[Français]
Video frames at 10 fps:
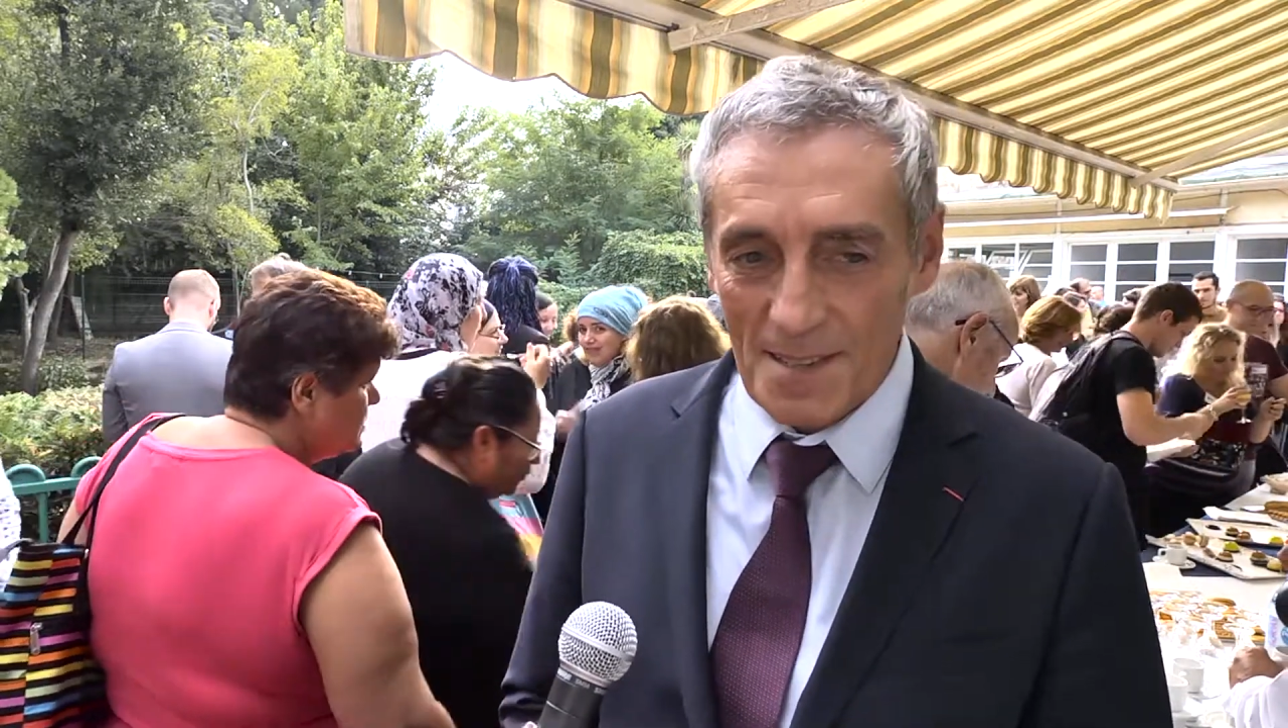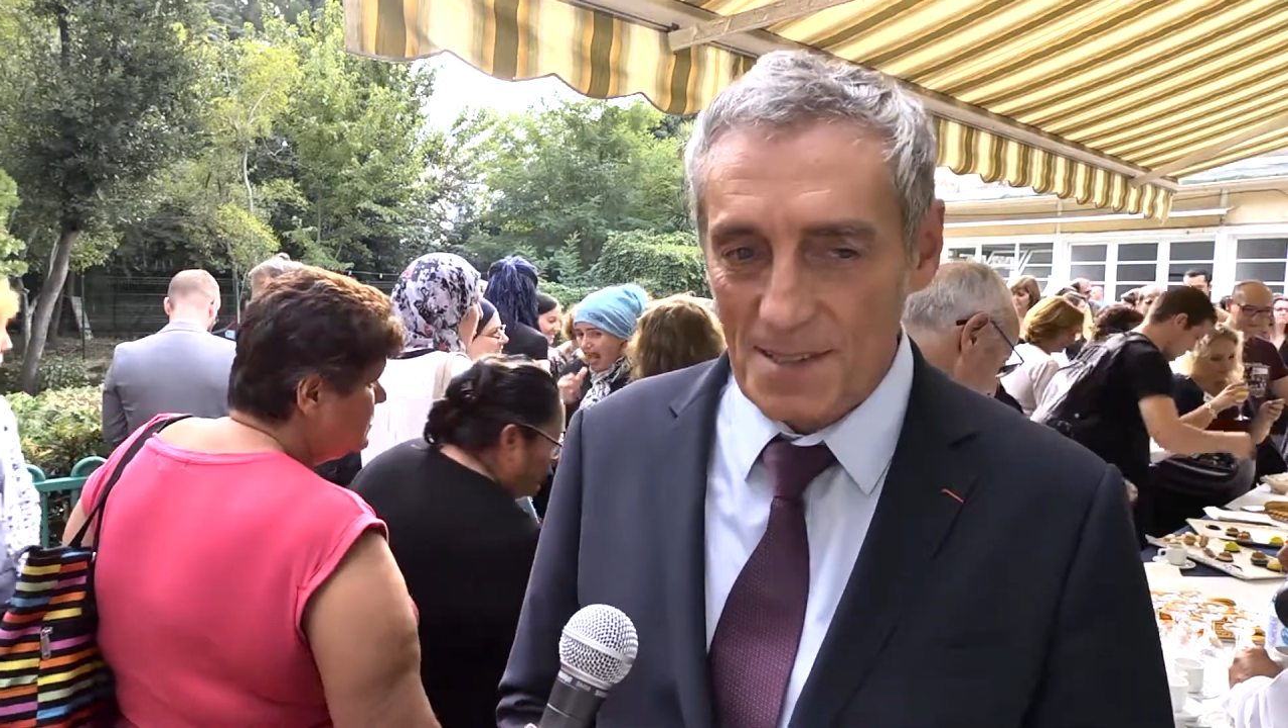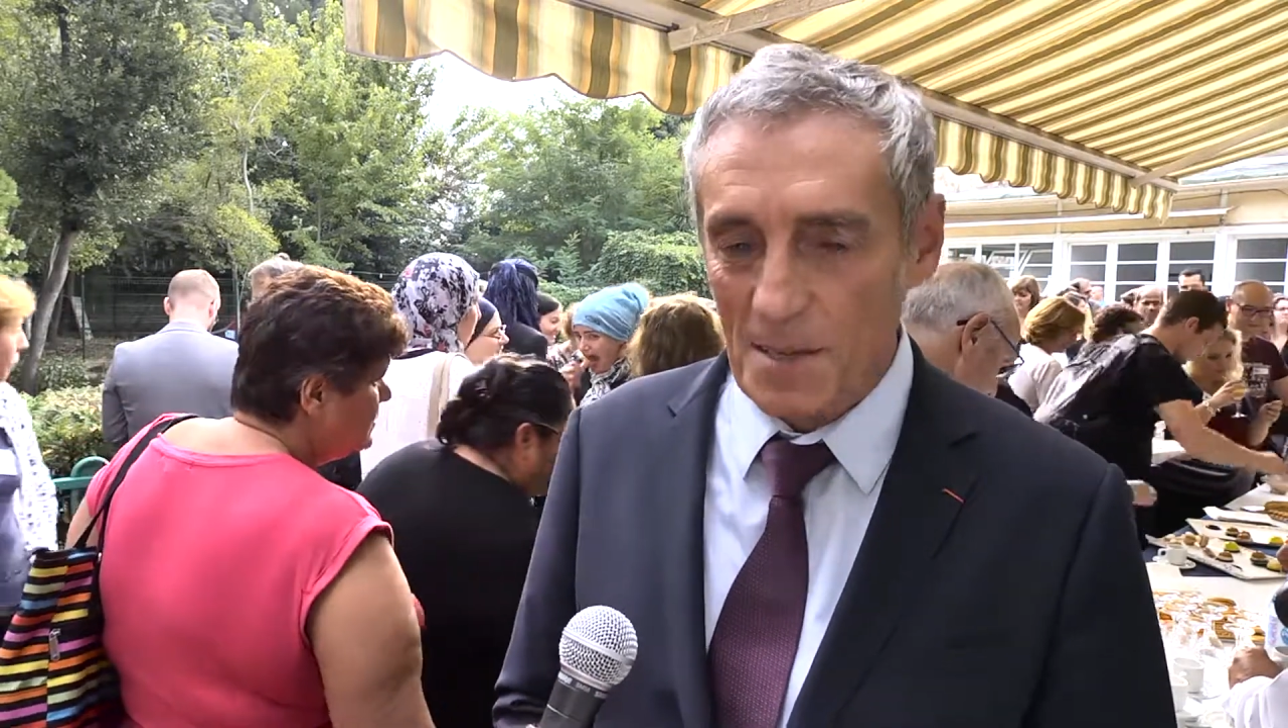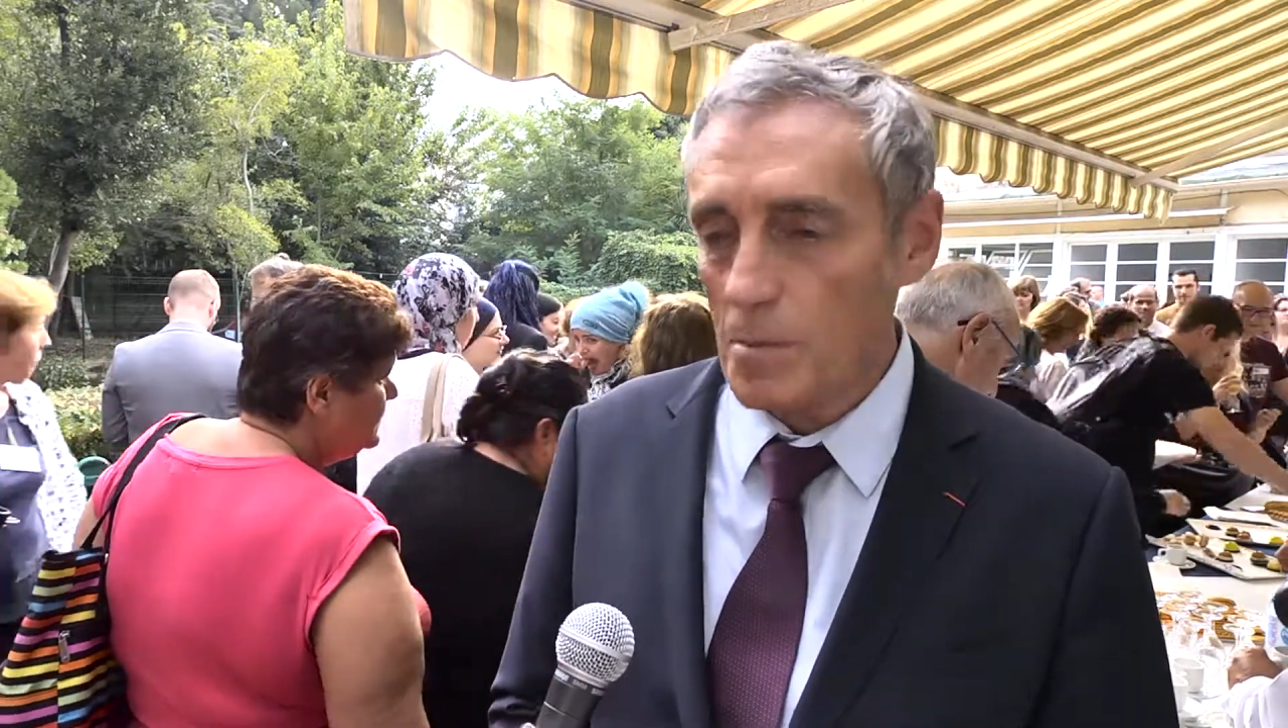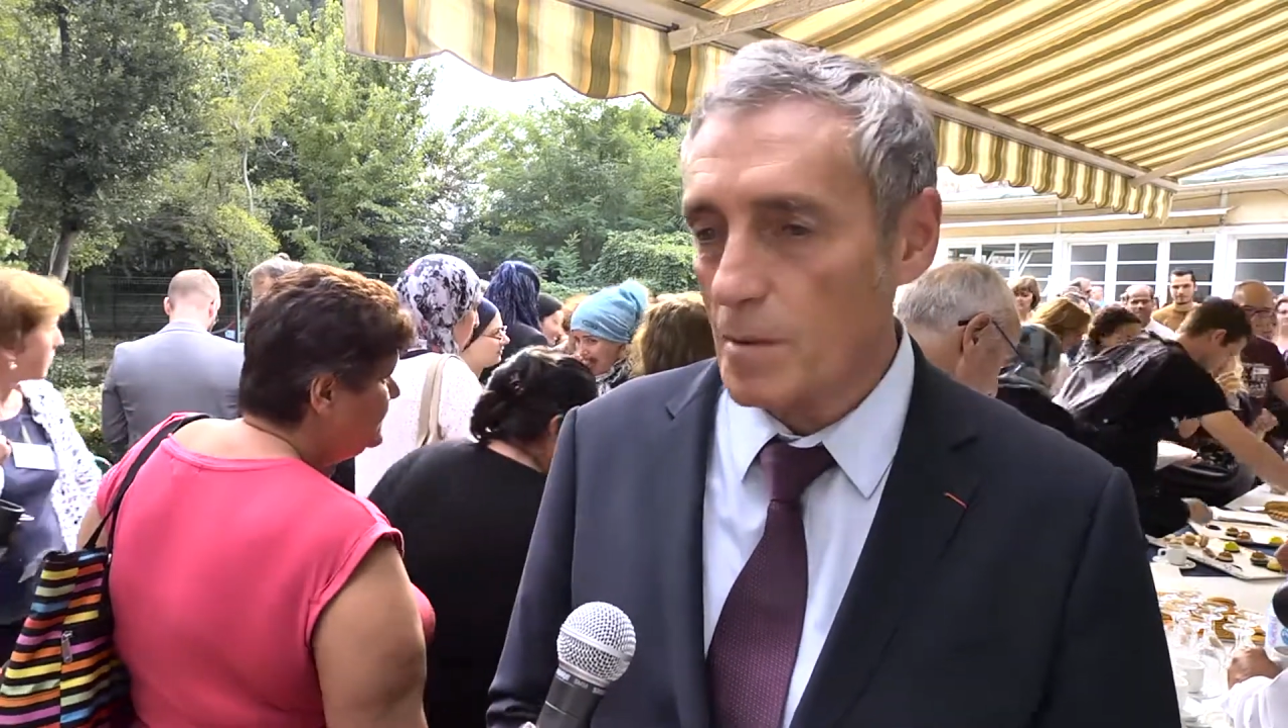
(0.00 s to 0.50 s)
C'est
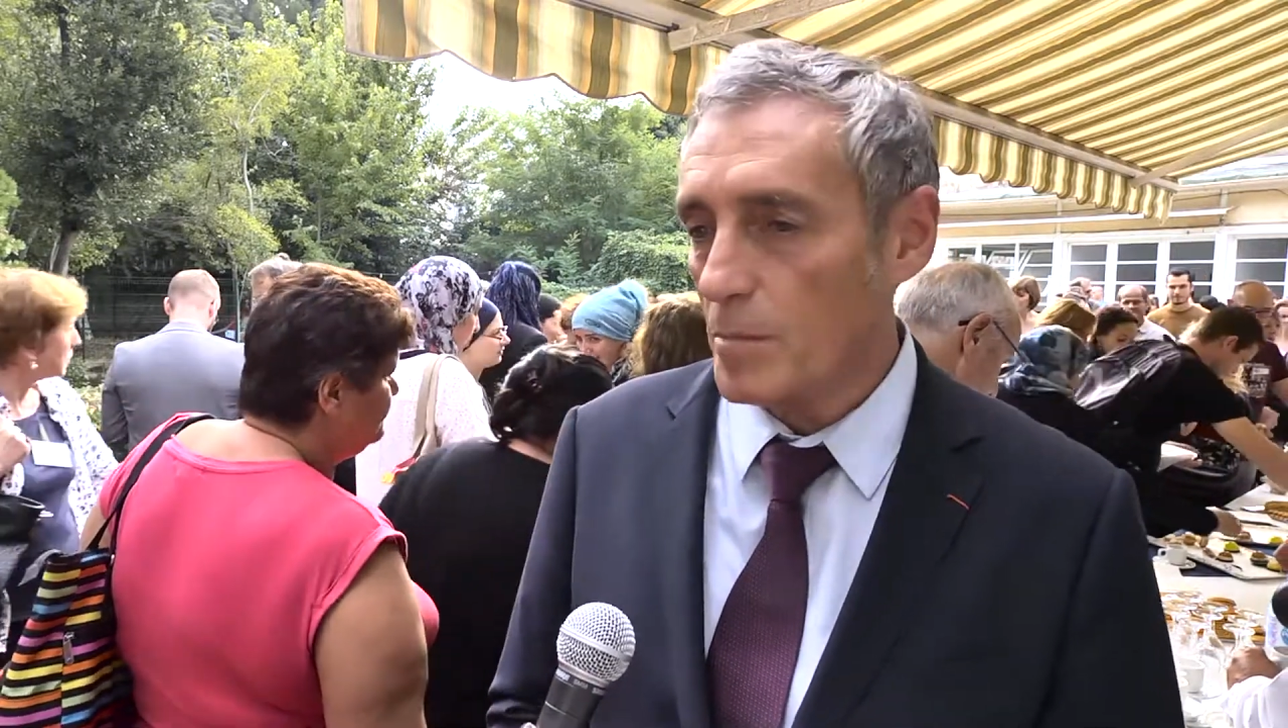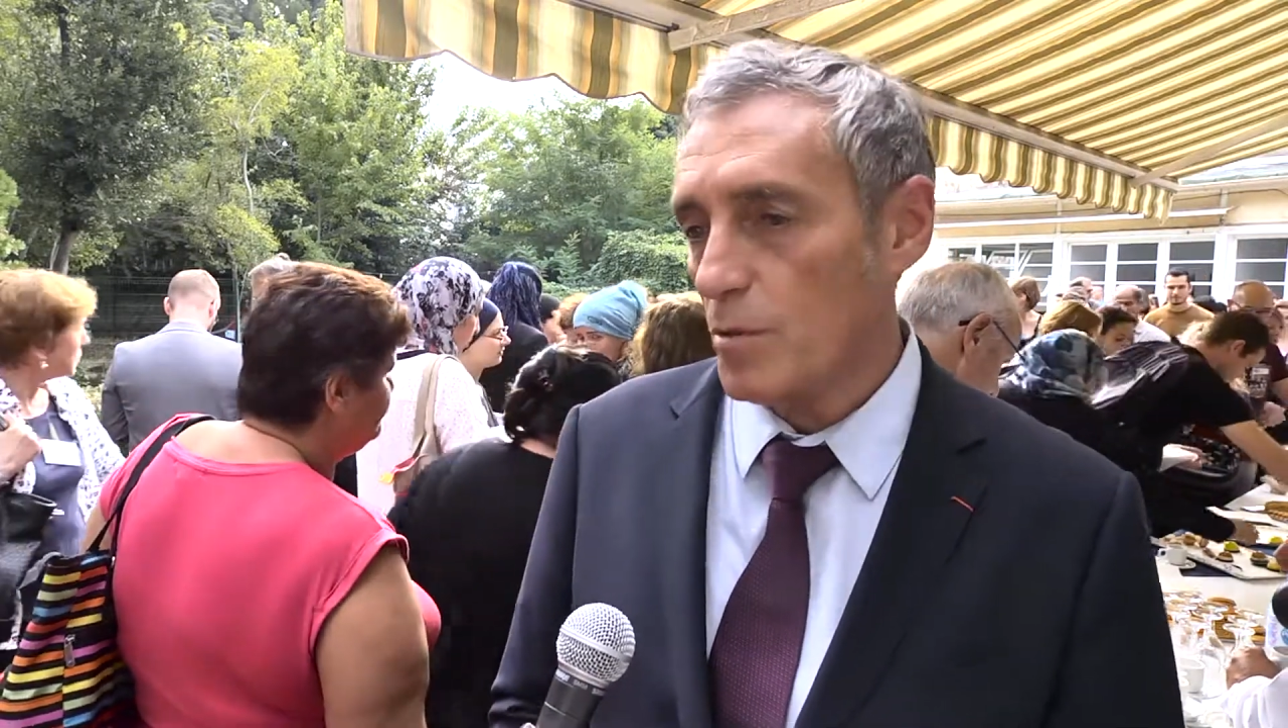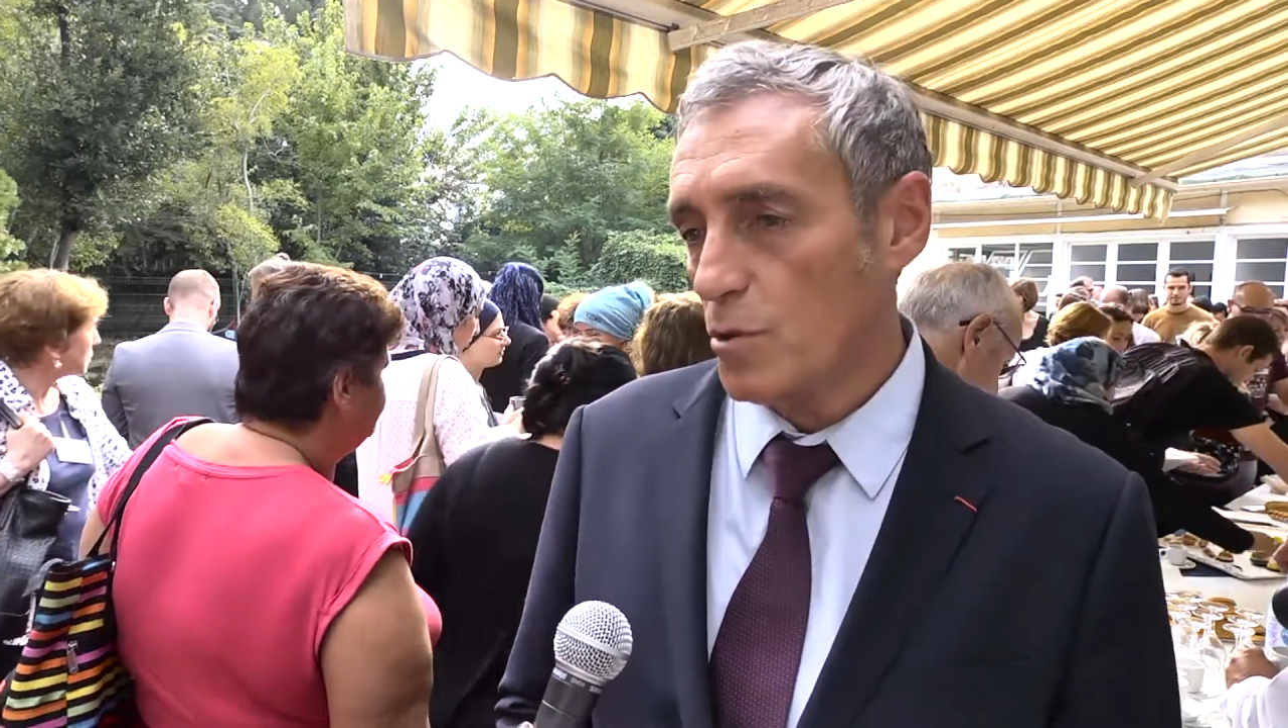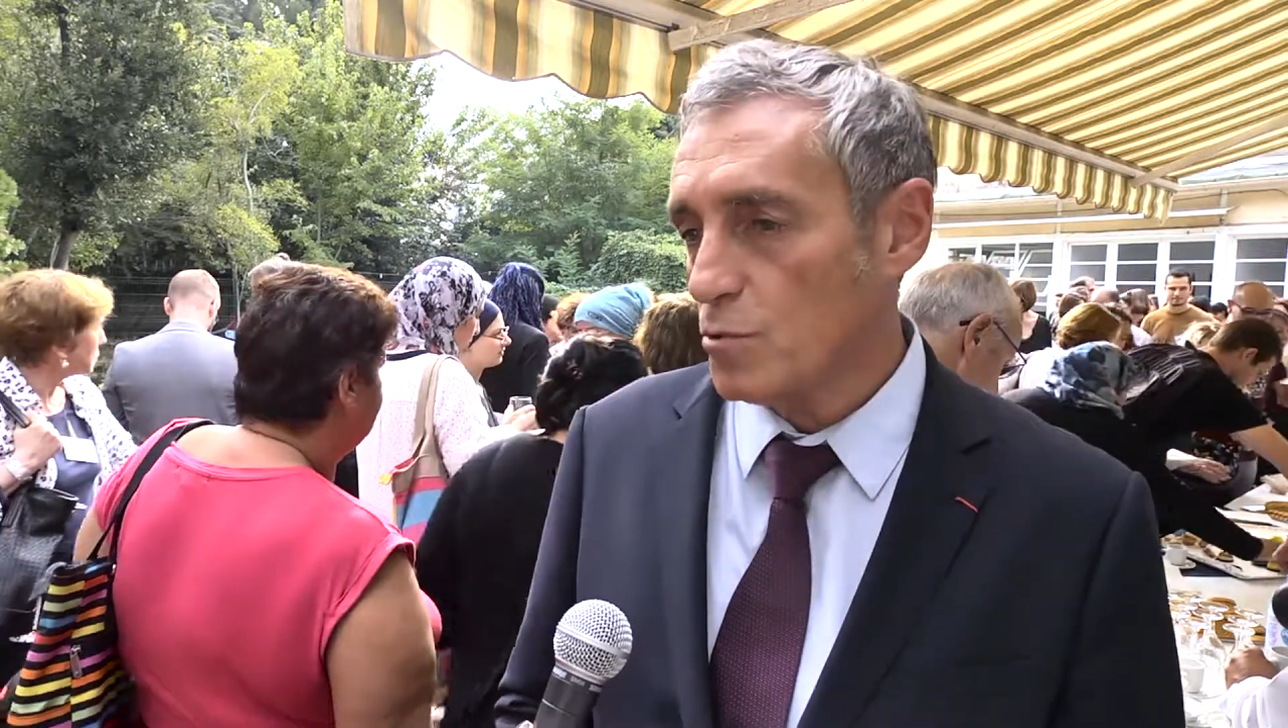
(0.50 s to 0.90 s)
simplement pour